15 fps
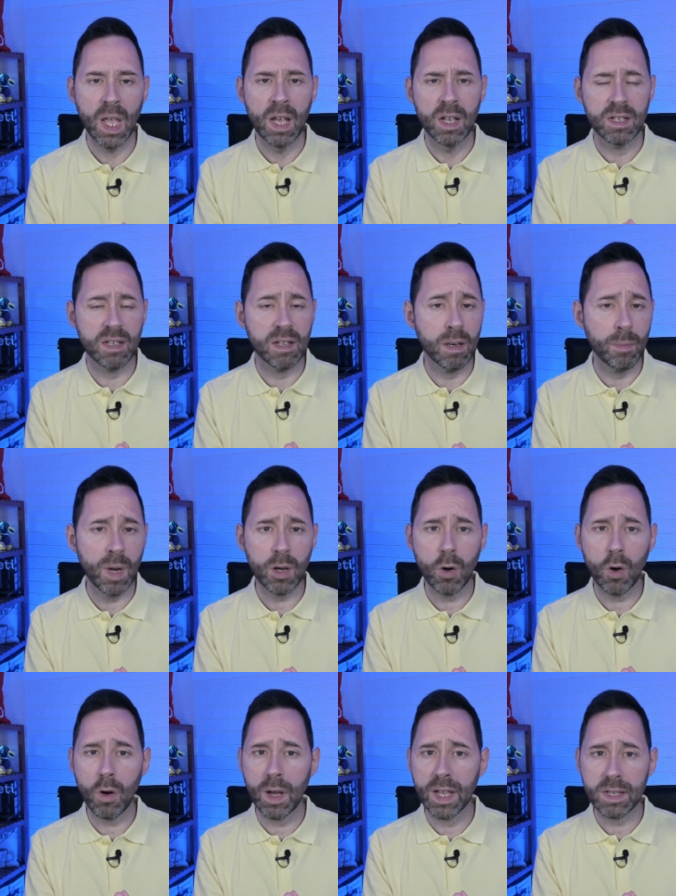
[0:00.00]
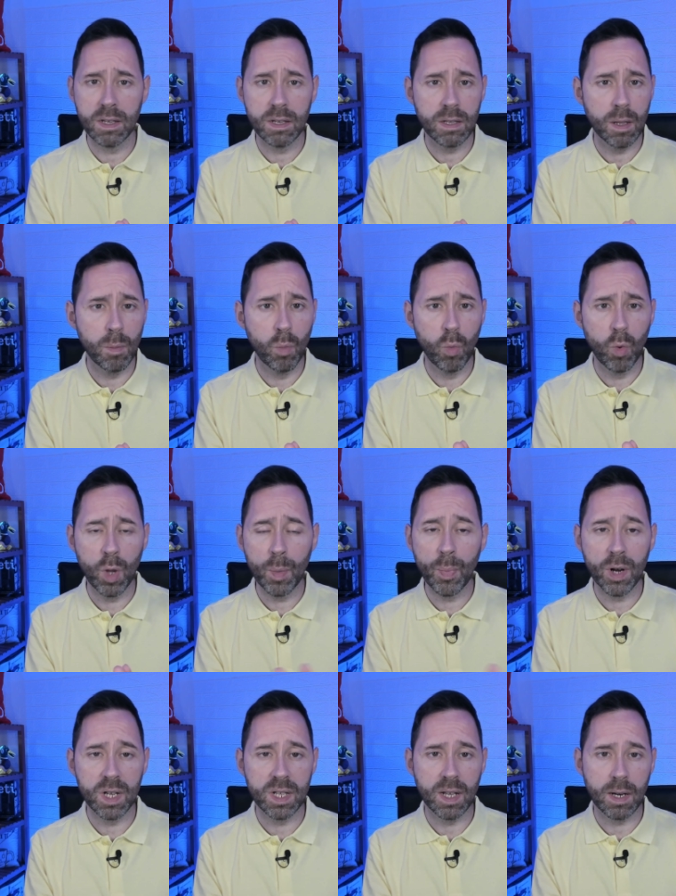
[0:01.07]
Sin embargo, existen muy
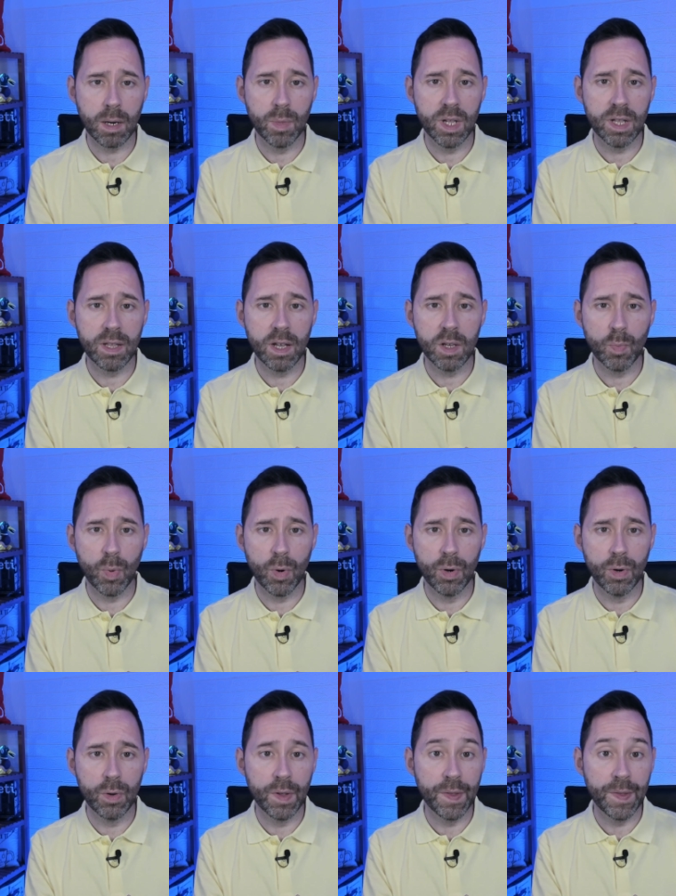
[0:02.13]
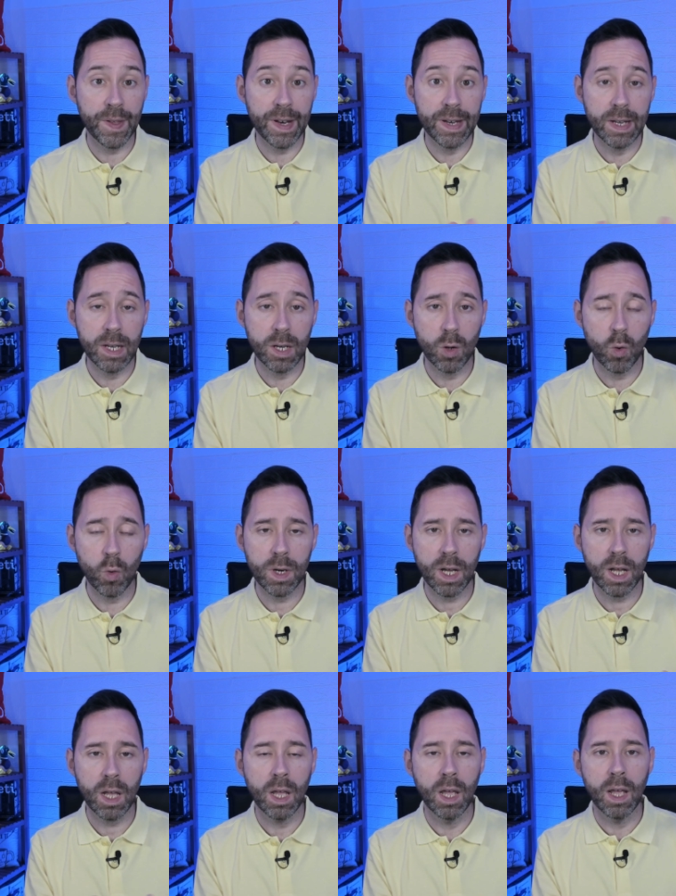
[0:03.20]
pocas herramientas, por no decir
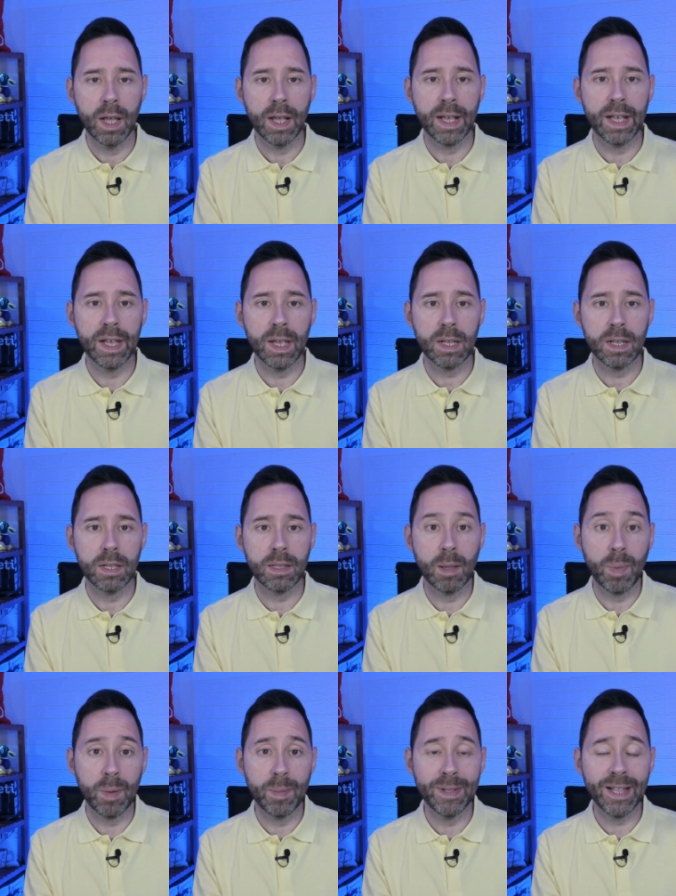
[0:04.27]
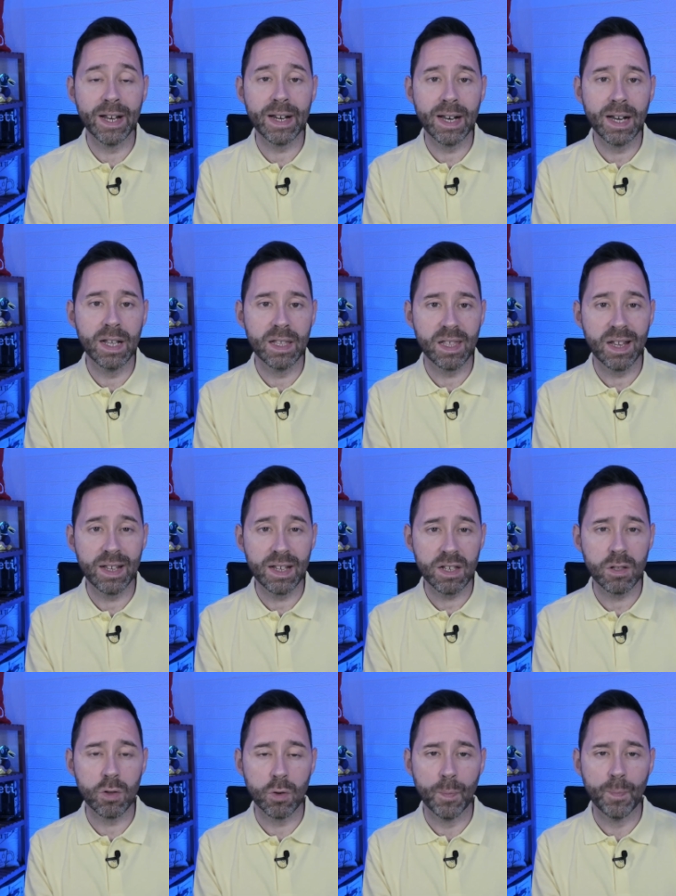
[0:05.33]
ninguna, que te permitan realizar
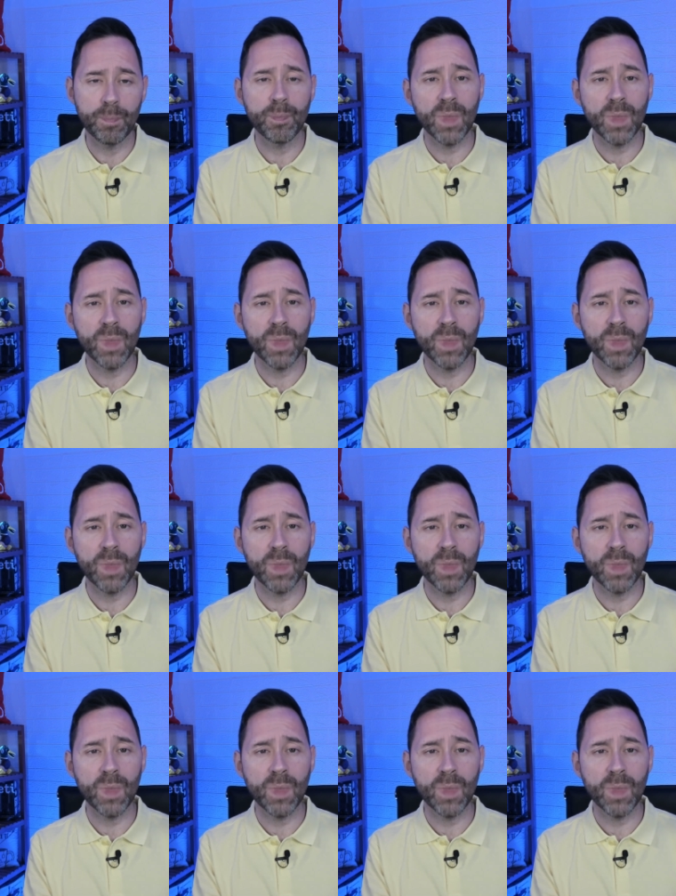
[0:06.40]
esto.